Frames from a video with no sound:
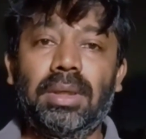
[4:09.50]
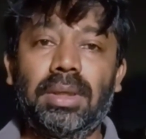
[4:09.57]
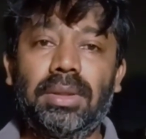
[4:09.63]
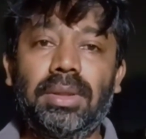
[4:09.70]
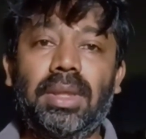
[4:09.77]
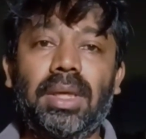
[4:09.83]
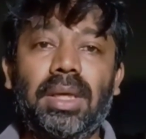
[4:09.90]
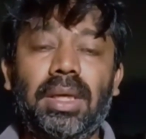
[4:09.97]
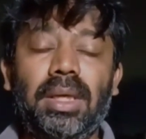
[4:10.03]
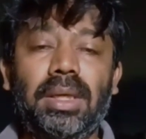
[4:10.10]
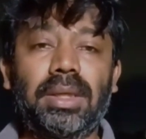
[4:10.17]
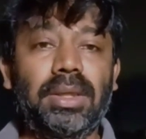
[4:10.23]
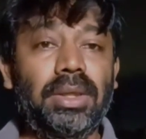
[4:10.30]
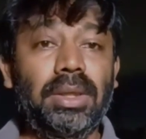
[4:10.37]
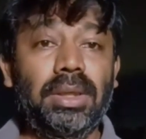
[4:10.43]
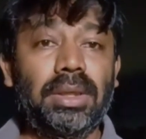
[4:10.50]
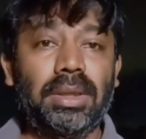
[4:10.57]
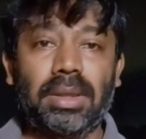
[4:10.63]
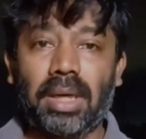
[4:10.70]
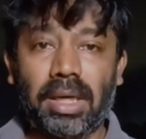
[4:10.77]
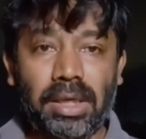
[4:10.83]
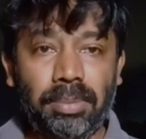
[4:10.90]
இந்த இரு
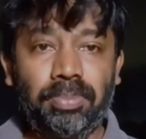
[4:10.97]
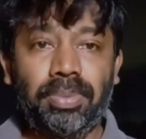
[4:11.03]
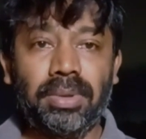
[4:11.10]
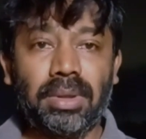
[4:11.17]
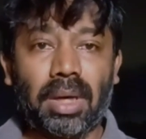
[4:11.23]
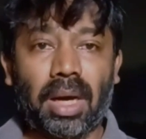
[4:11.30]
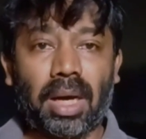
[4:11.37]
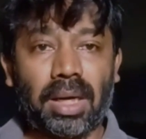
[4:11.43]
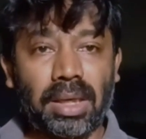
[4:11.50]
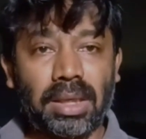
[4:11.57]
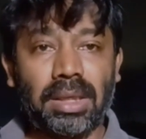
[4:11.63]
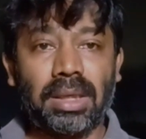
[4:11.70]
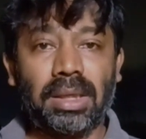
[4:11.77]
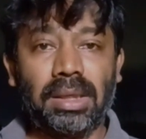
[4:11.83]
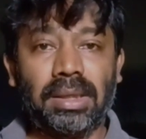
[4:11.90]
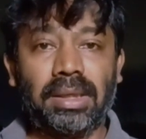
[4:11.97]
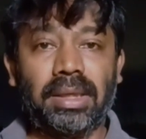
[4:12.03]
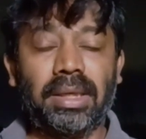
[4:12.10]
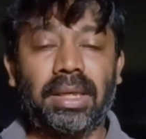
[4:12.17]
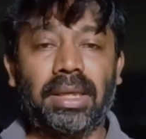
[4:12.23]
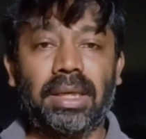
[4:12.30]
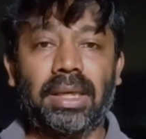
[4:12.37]
நடிப்பு
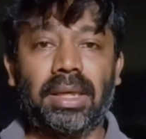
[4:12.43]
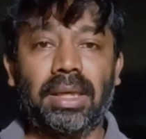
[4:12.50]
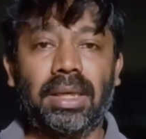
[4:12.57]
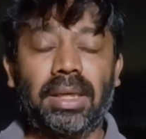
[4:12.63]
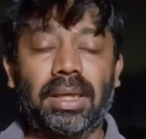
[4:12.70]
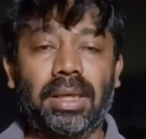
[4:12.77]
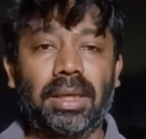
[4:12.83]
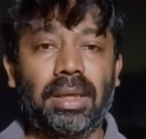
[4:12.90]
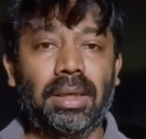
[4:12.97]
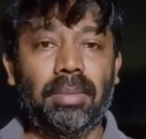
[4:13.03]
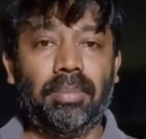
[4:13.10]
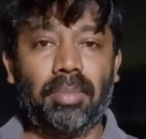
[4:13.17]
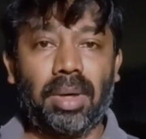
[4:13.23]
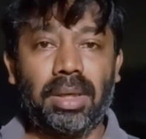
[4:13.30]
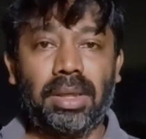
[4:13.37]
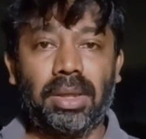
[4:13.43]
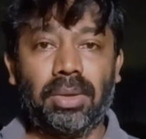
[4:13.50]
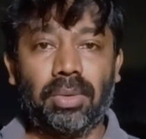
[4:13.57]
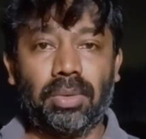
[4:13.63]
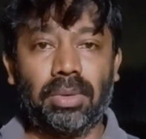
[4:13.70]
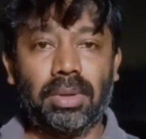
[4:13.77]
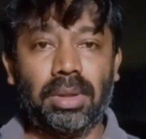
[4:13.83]
அரக்கர்களுக்கிடையே
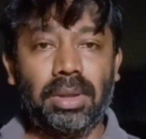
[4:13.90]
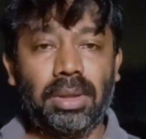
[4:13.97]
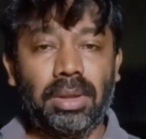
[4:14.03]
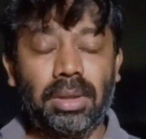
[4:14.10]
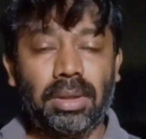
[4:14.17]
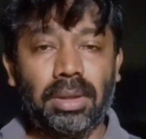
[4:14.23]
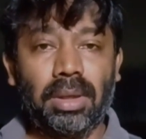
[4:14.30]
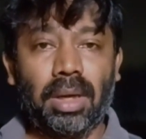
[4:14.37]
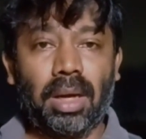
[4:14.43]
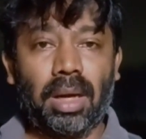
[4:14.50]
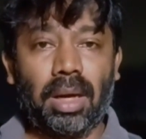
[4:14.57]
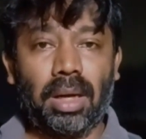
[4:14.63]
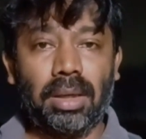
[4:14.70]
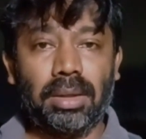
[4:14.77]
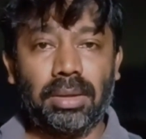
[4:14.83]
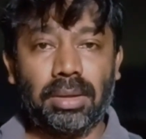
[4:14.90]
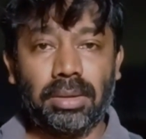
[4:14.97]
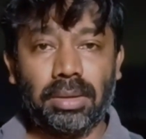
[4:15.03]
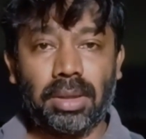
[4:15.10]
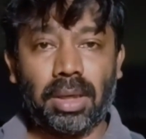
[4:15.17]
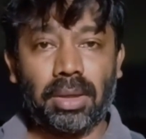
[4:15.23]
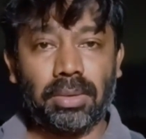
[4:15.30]
மாட்டிக்கொண்டு
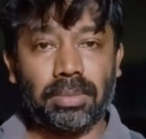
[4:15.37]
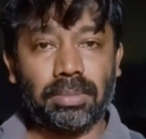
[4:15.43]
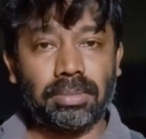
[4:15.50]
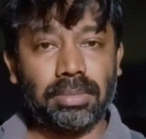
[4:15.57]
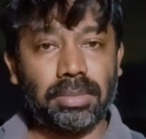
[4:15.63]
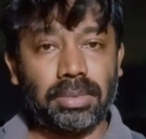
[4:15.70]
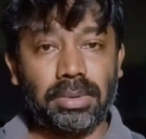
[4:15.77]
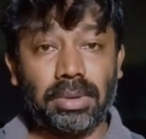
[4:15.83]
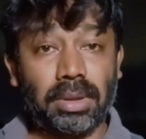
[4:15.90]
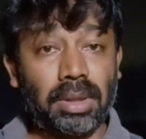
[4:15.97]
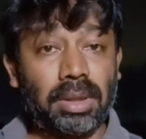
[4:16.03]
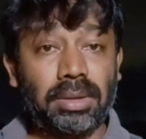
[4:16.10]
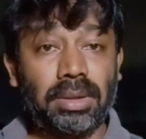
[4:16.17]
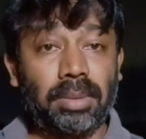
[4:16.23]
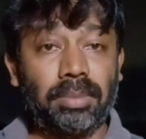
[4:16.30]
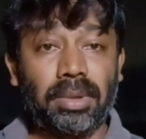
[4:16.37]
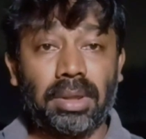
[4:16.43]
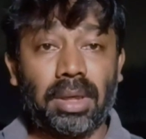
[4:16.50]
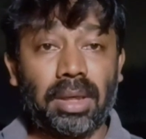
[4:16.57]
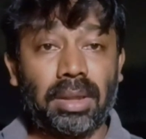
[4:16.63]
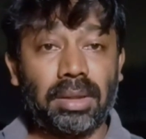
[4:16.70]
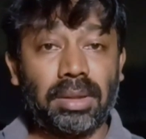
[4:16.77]
இருந்தாலும் யதார்த்தம்
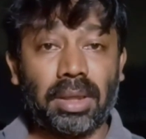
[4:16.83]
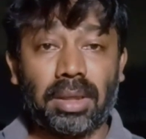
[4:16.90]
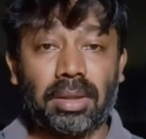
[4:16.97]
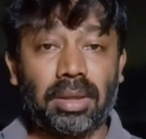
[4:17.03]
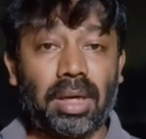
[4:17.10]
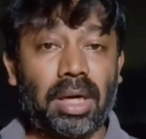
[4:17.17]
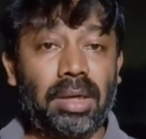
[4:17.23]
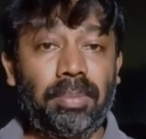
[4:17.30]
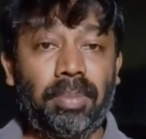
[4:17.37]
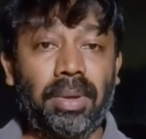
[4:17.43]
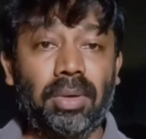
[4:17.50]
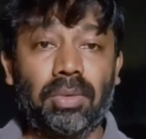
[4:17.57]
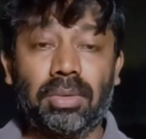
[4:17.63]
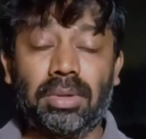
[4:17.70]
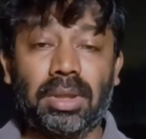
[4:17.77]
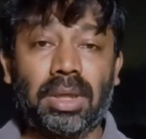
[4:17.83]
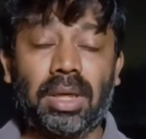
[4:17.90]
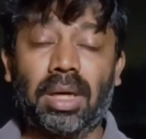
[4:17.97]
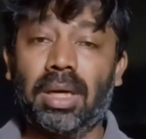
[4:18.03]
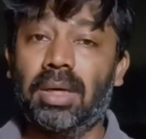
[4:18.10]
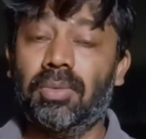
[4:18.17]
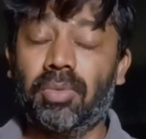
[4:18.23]
மீறாத தனது நடிப்பை
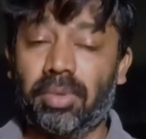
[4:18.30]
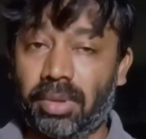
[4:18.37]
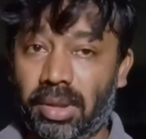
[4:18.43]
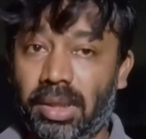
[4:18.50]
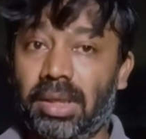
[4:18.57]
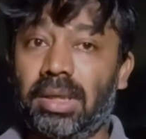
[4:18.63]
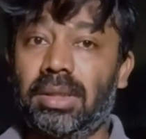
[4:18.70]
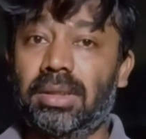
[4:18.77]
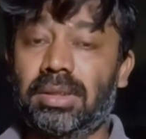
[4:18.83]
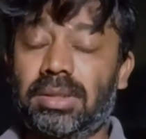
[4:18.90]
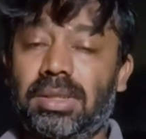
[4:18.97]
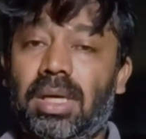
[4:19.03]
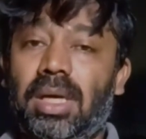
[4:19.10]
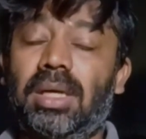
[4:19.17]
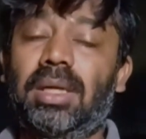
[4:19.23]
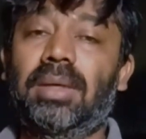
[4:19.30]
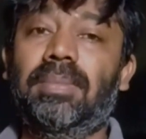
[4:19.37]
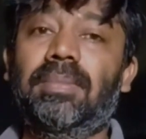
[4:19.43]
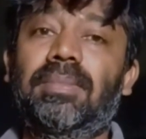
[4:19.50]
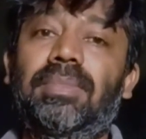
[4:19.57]
கொடுத்திருக்கிறார் உதயநிதி ஸ்டாலின்